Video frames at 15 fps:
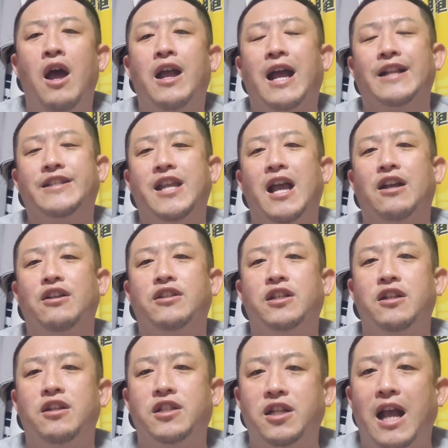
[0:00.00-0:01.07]
活躍す
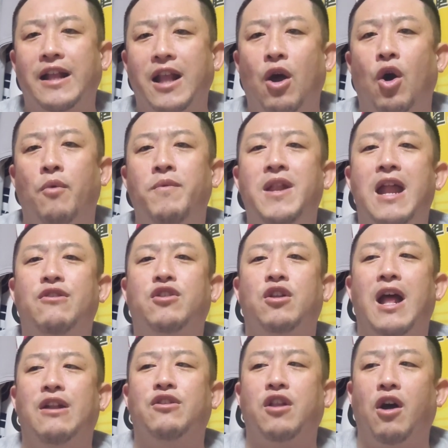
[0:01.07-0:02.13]
る姿を見れると
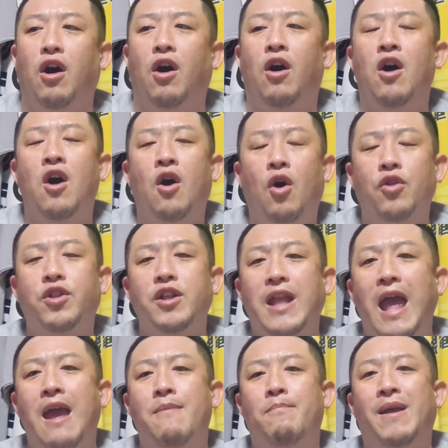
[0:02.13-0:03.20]
なると、本当に
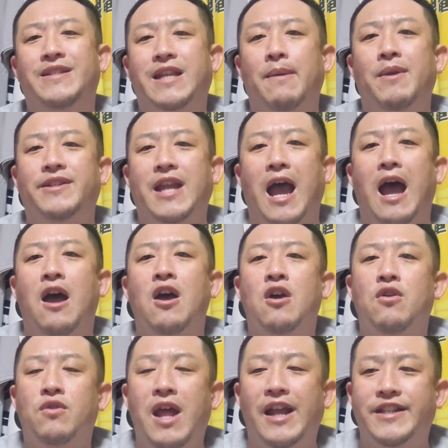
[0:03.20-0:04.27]
ね、めちゃめちゃ嬉